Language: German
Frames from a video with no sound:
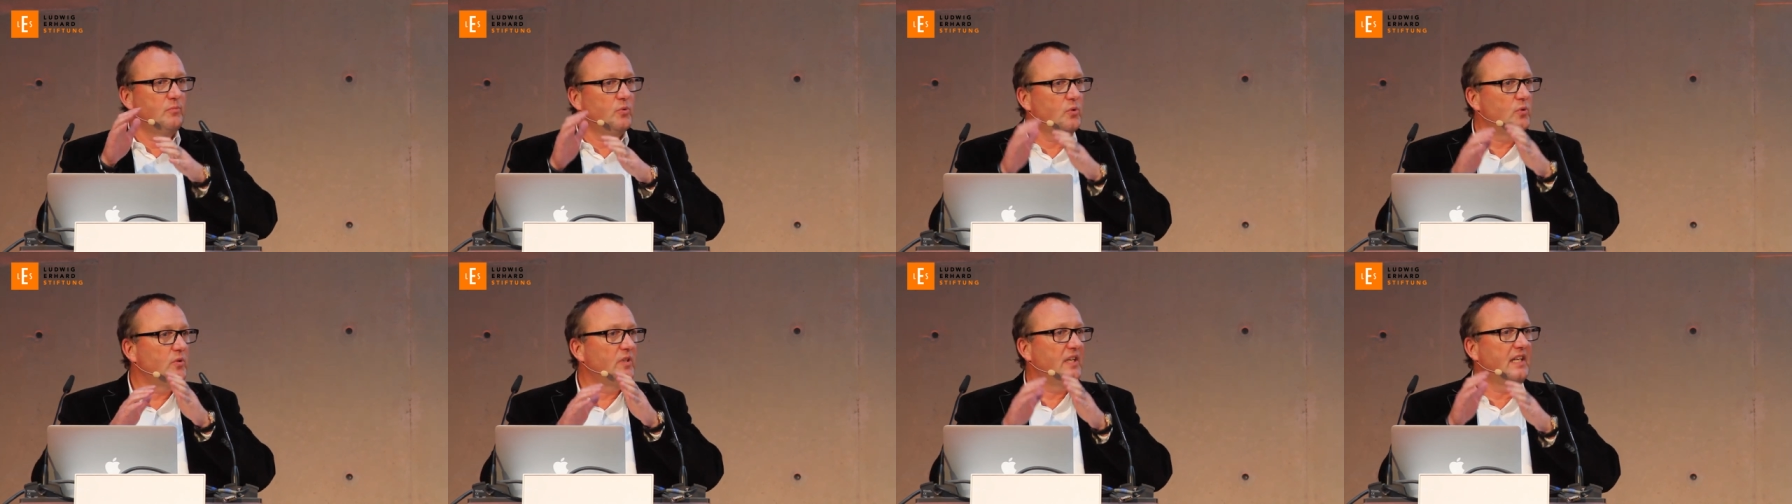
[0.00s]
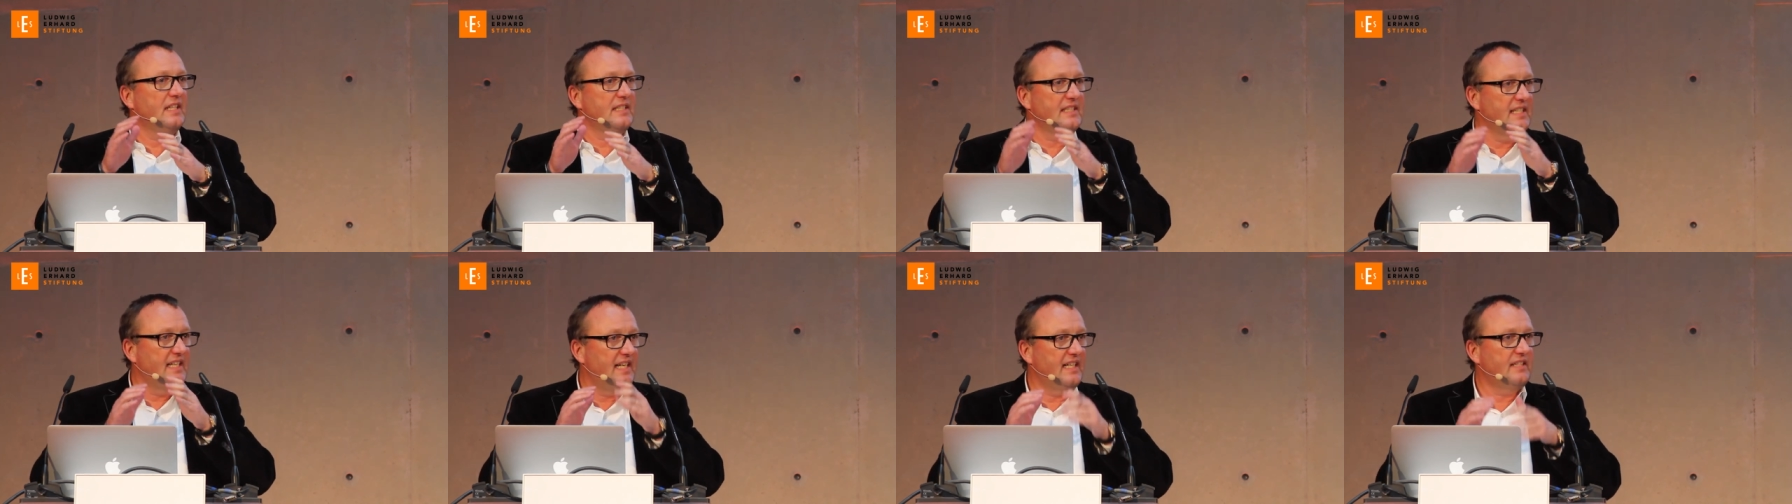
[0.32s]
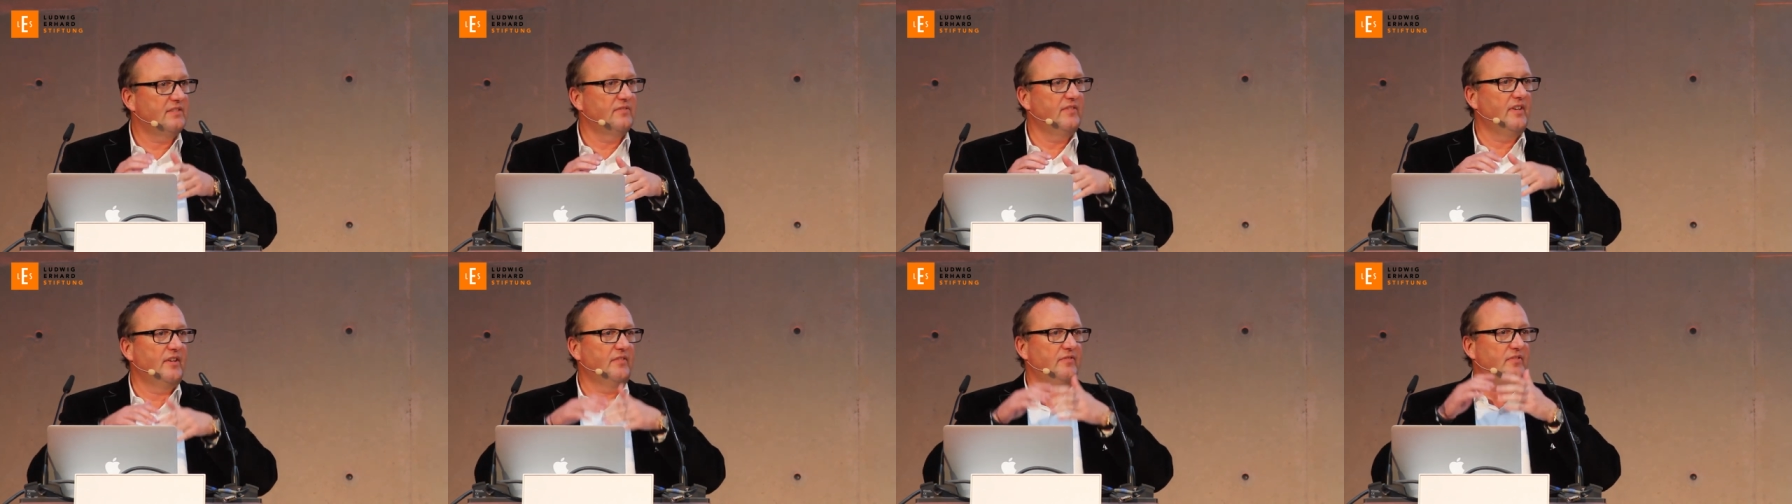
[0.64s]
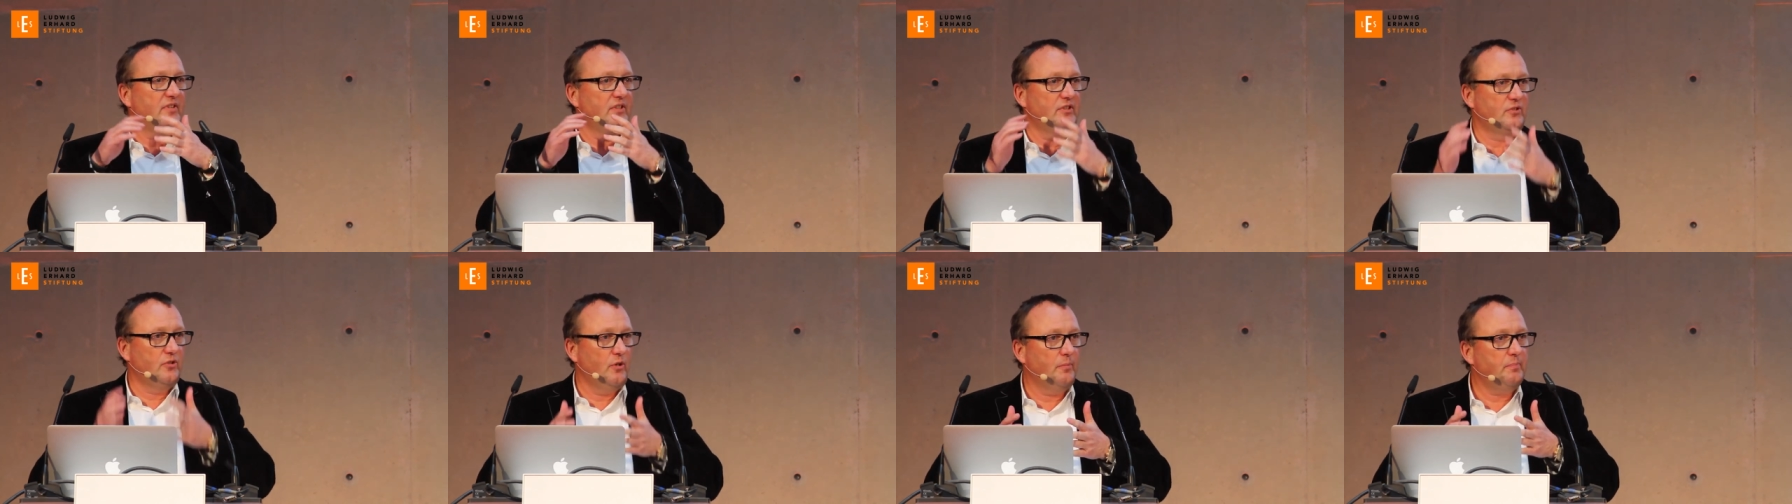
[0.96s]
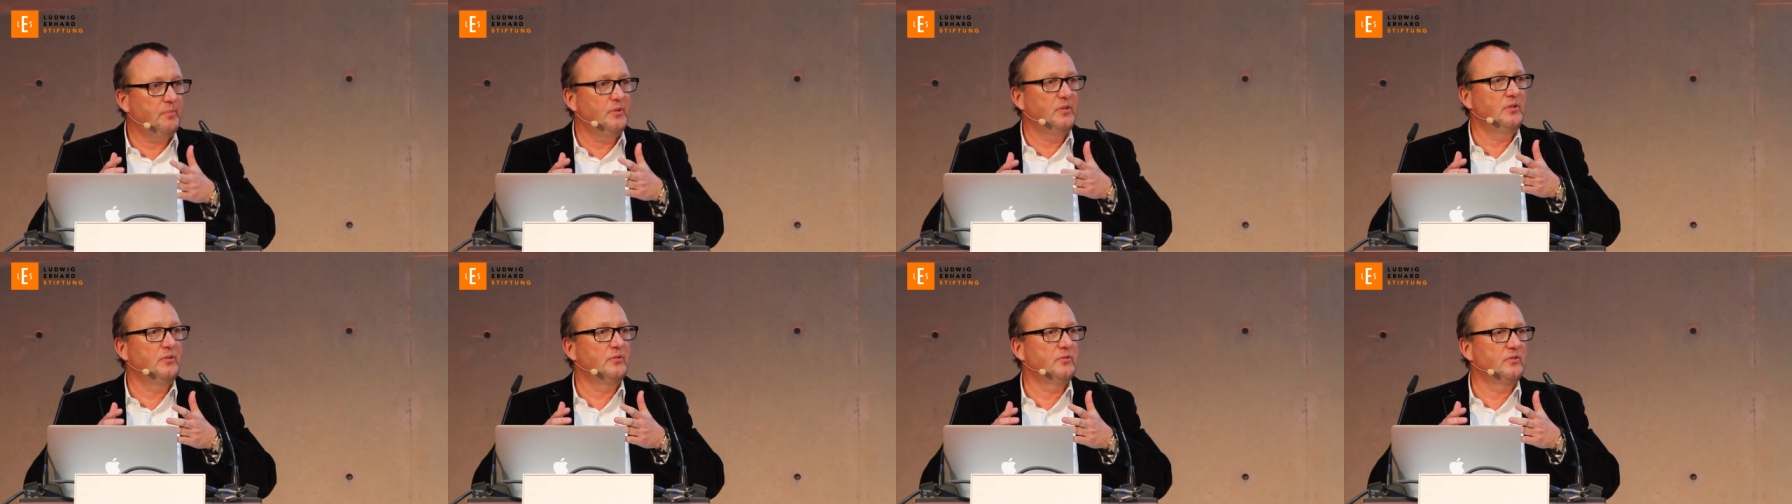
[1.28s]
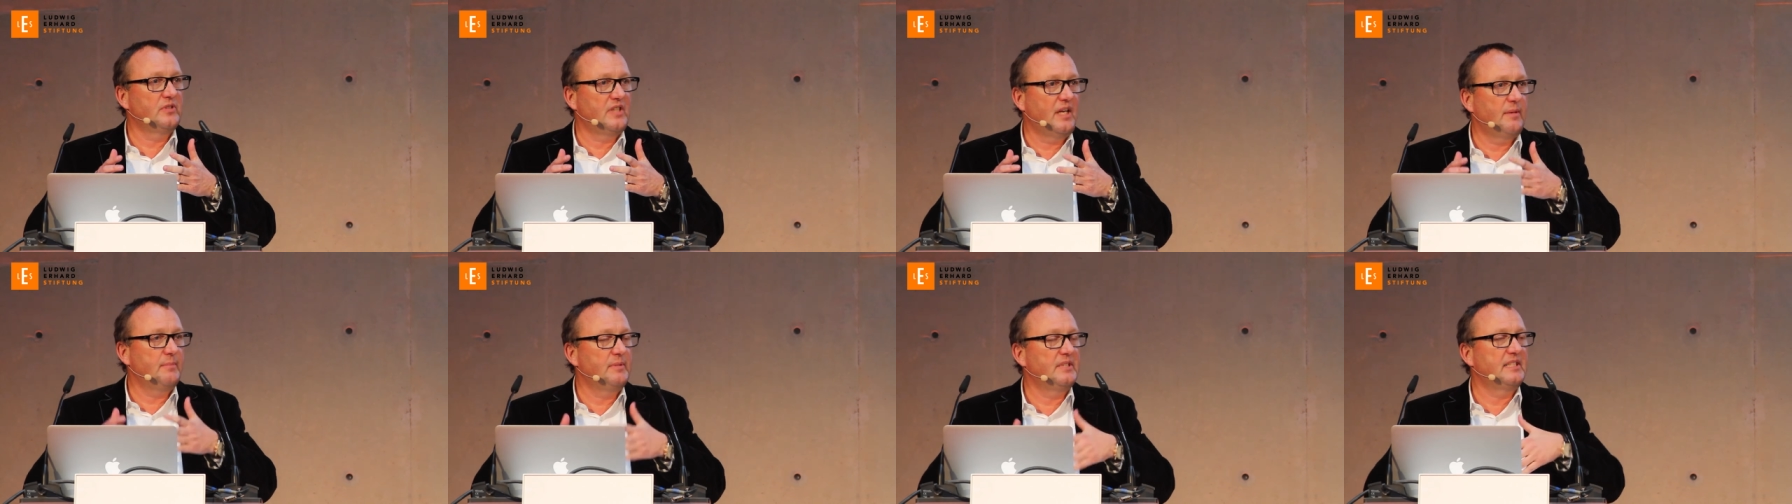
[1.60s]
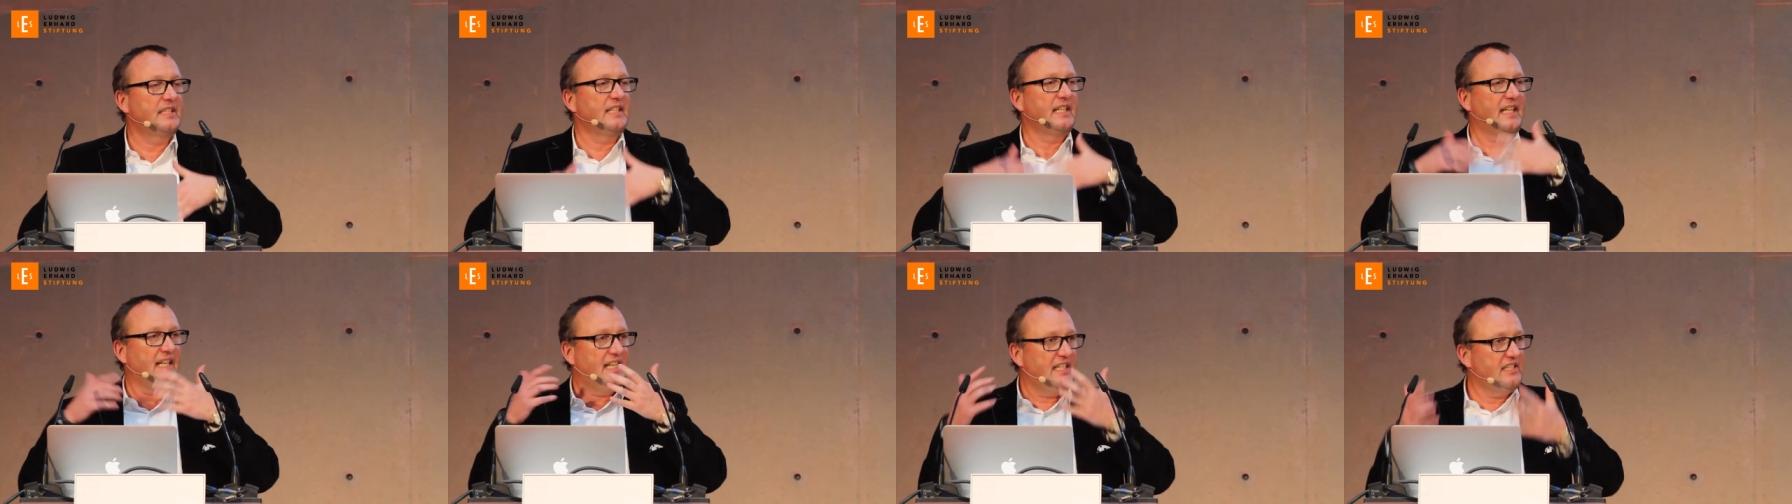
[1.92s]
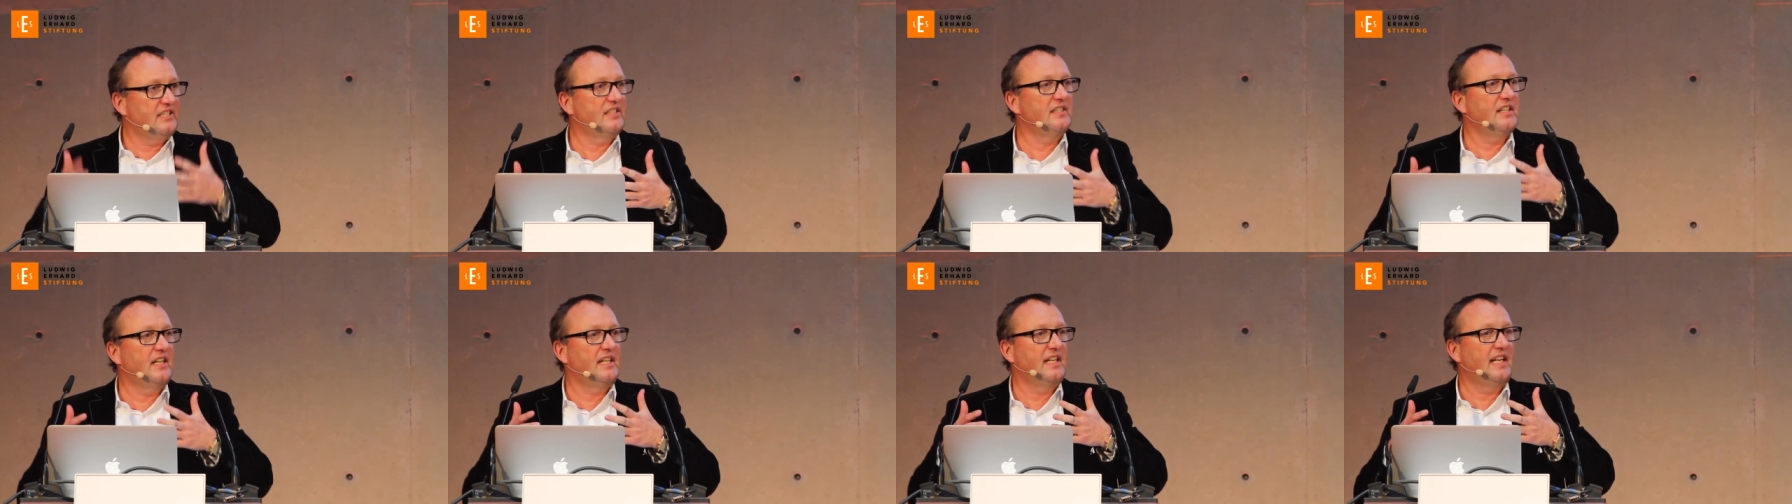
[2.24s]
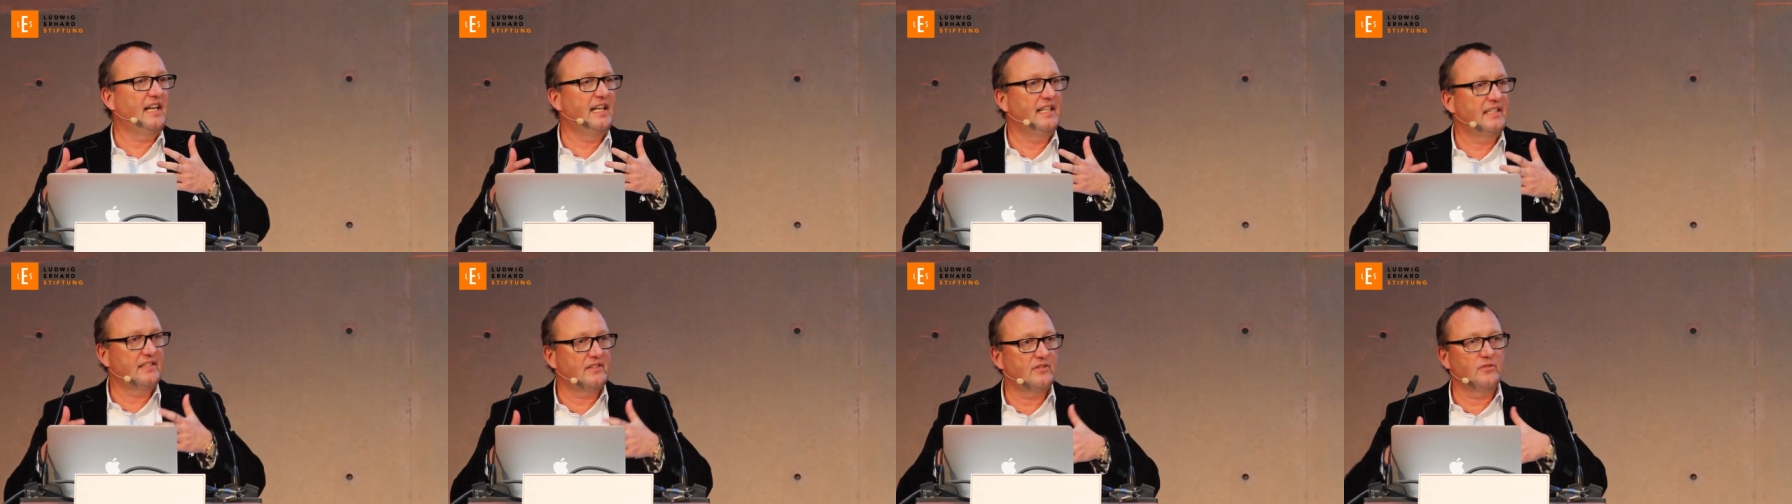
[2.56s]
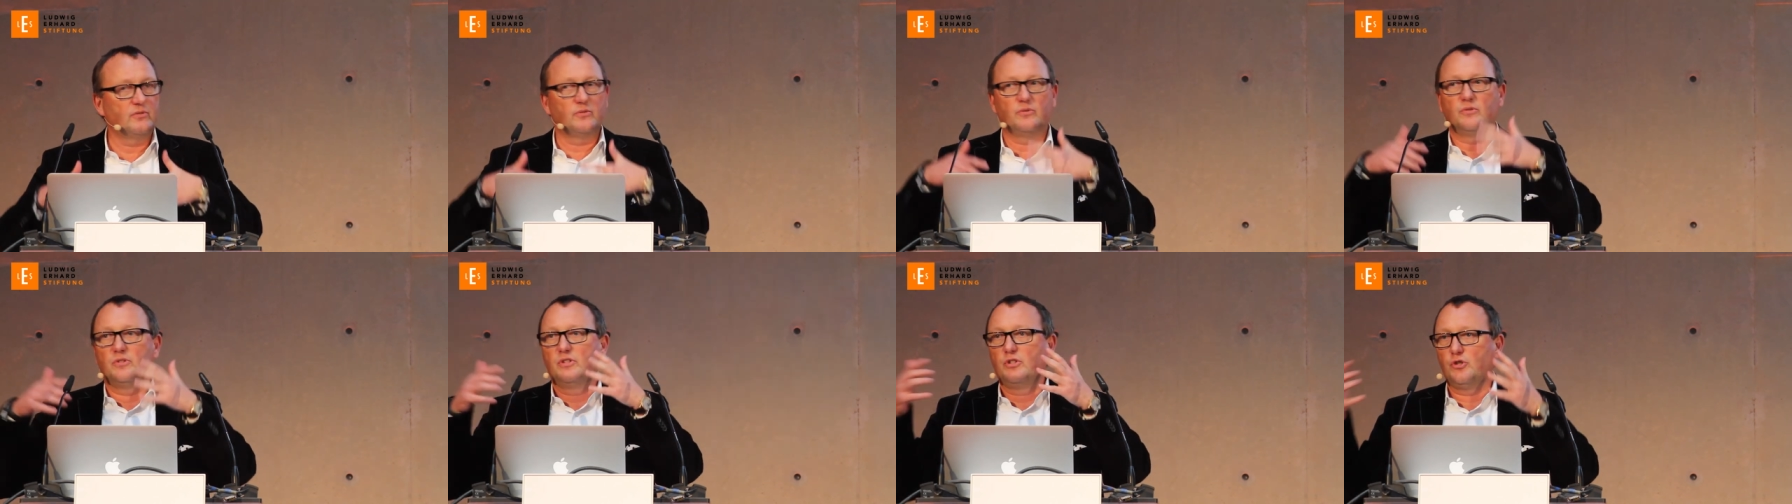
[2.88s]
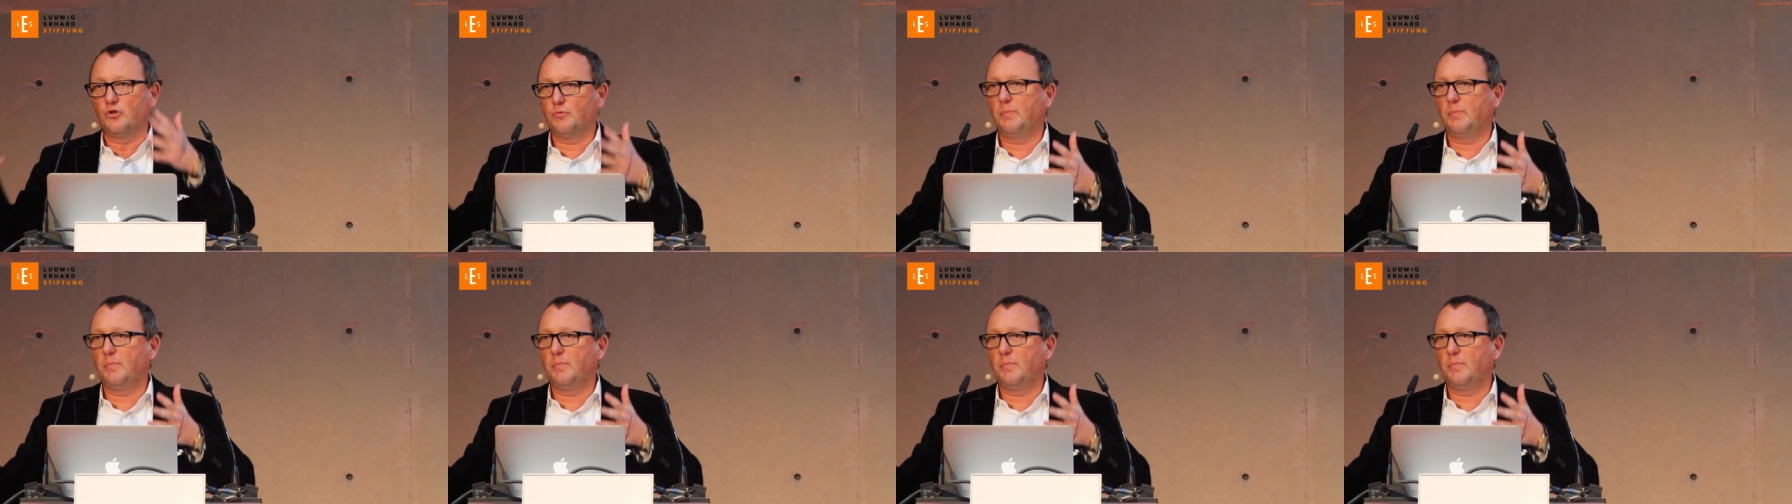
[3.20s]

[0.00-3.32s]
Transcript: Monaten etwa verdoppeln und damit die Rechnerleistung und die